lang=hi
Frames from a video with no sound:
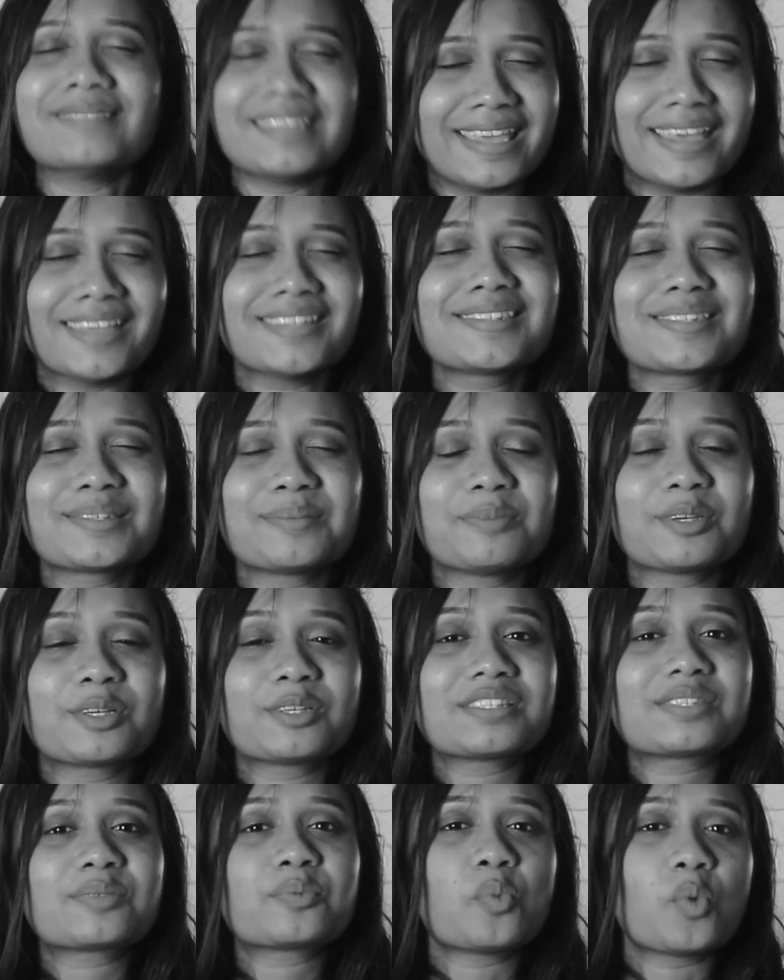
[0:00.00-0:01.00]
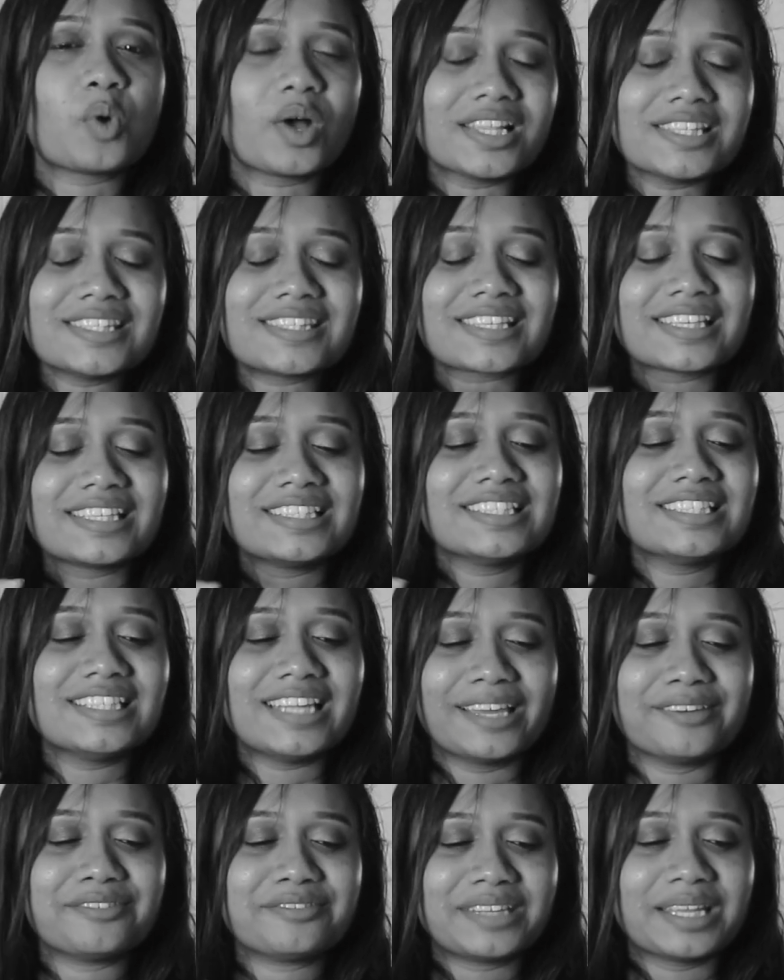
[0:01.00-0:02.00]
Yes, because once in a
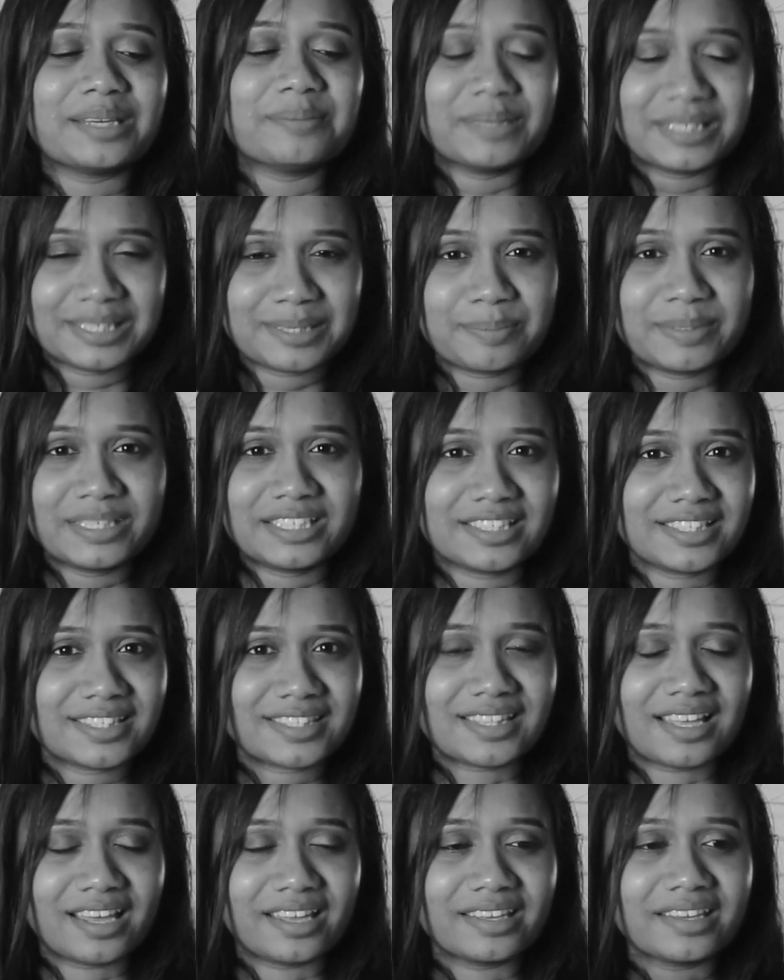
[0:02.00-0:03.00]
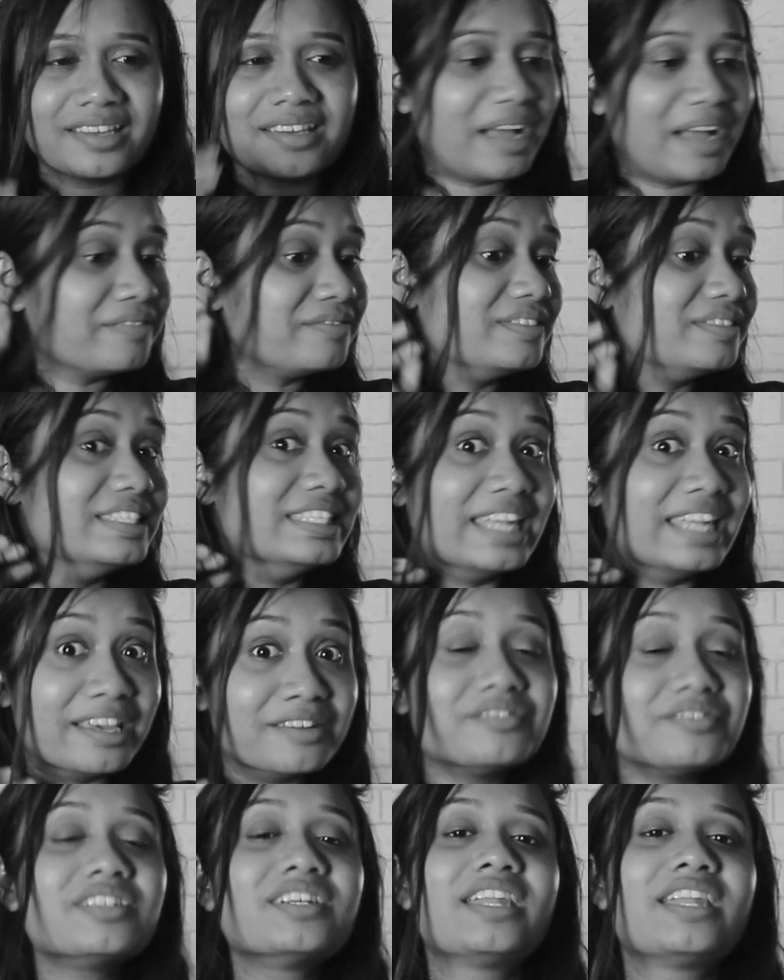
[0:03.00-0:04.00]
lifetime experience था ये I've
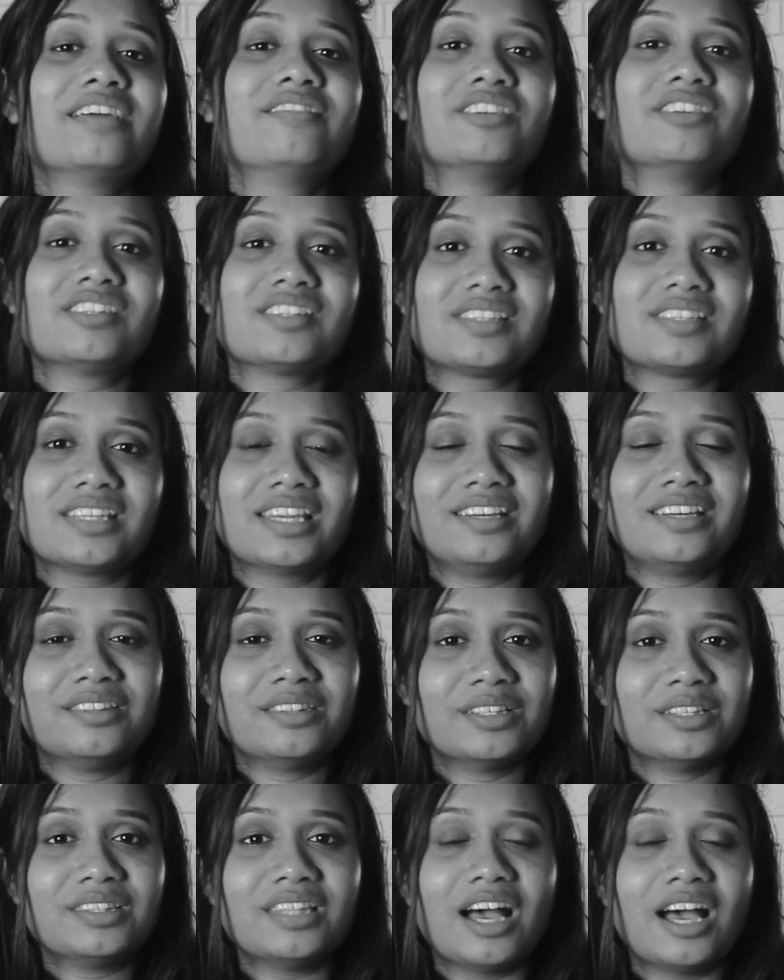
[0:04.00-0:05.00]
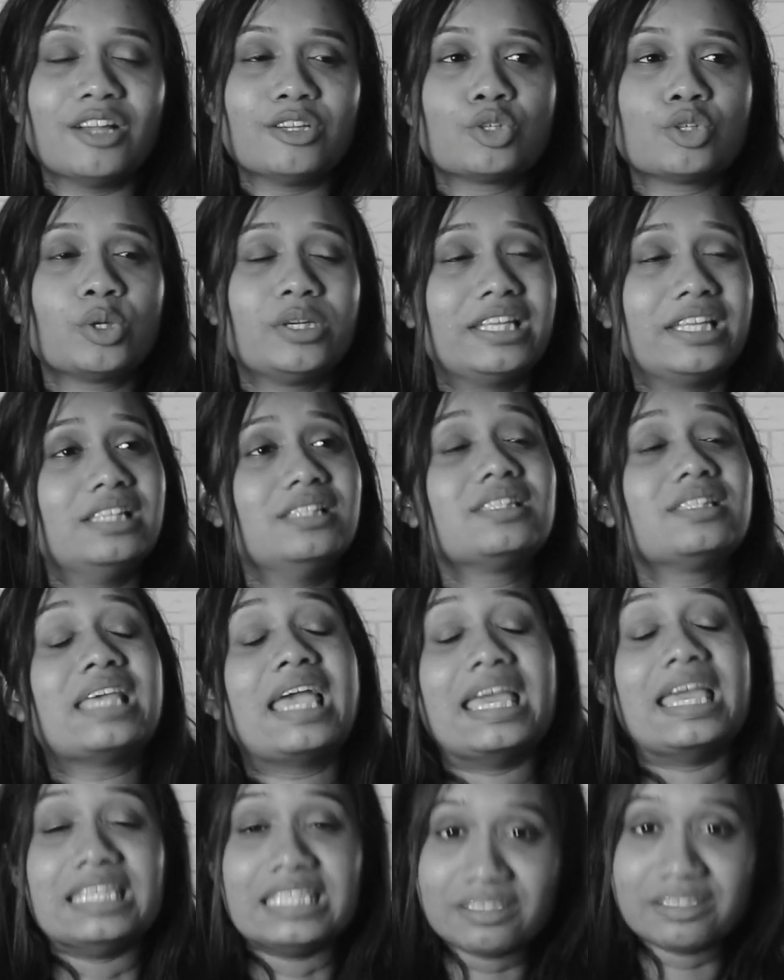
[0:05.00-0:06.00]
never ever stayed in the Taj hotels
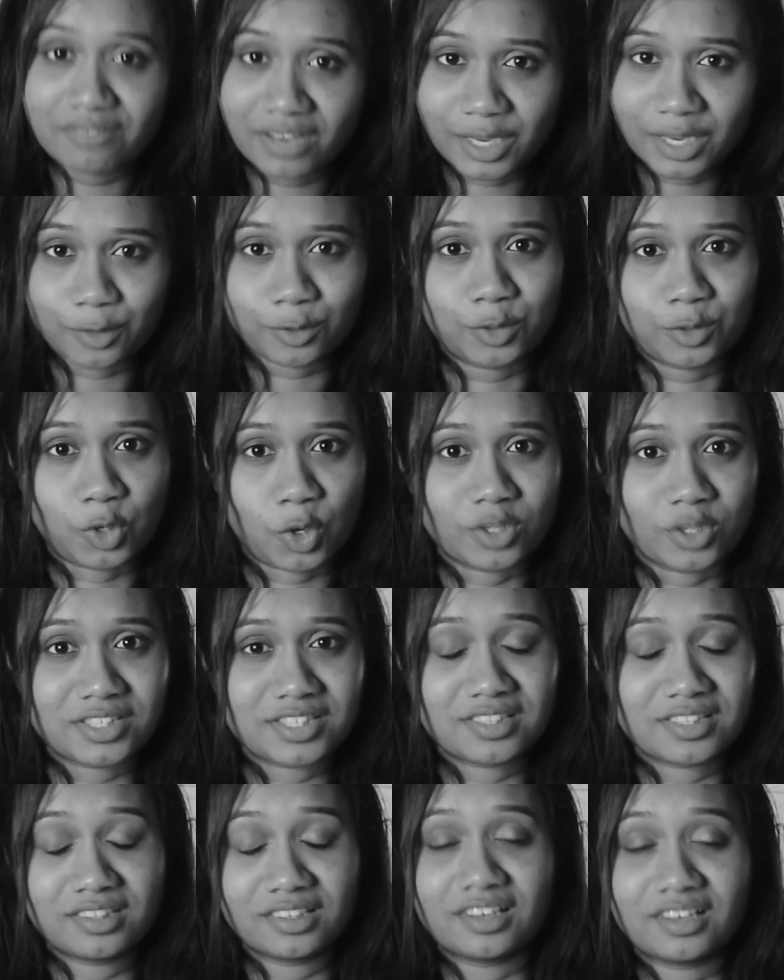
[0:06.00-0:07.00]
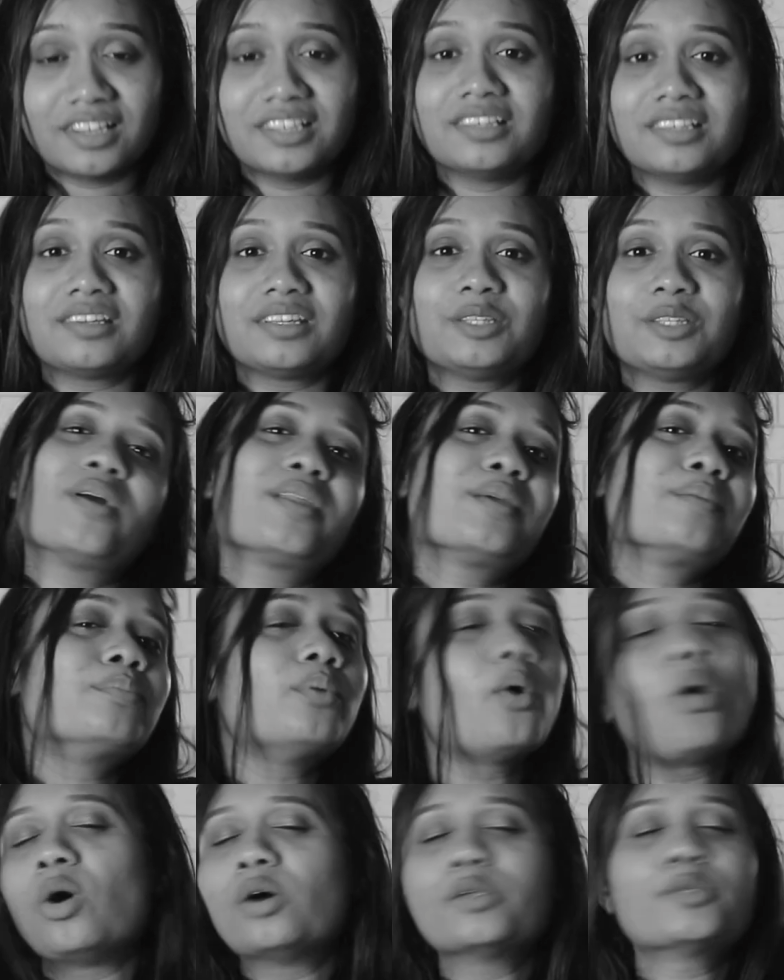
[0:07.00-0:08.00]
anywhere across the country और ये
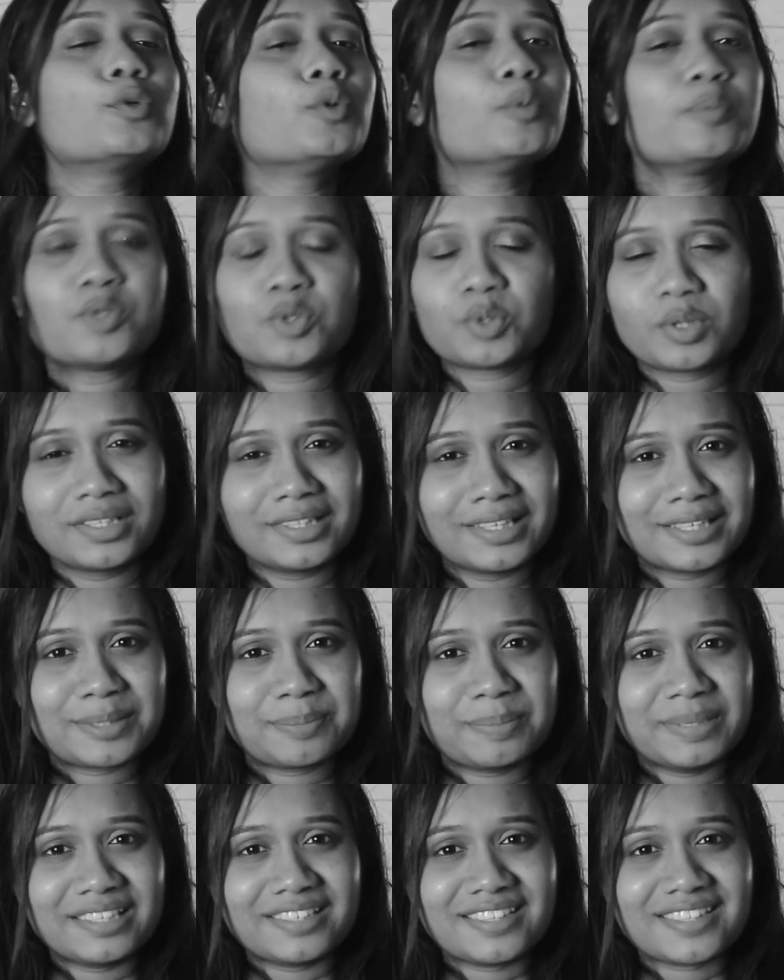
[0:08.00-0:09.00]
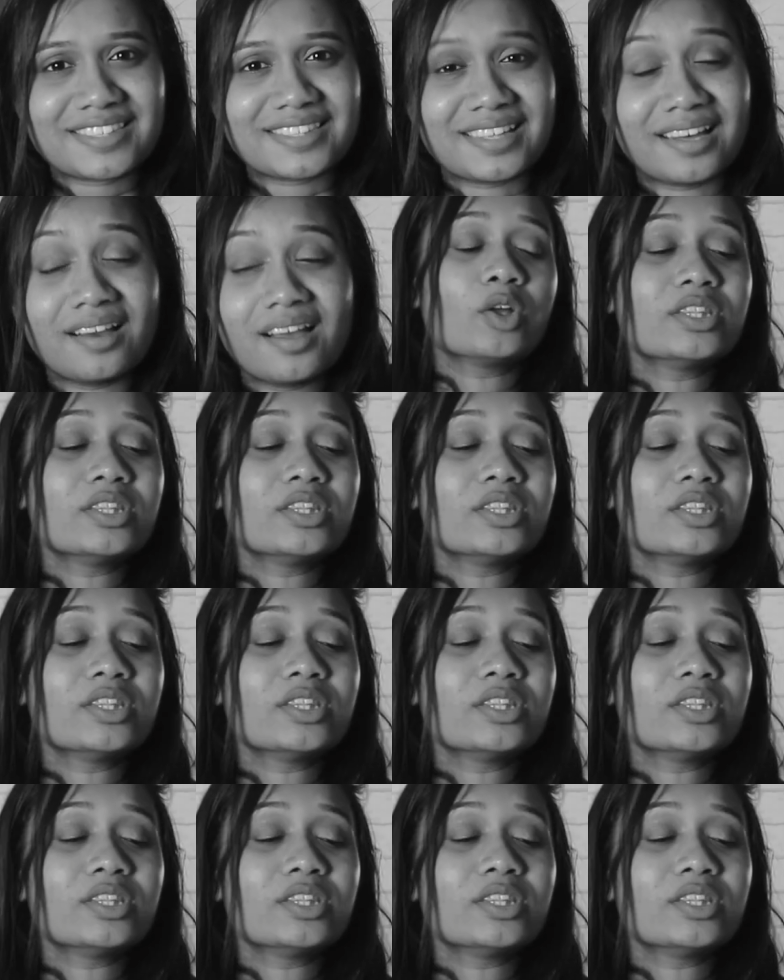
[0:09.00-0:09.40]
बहुत खूबसूरत experience था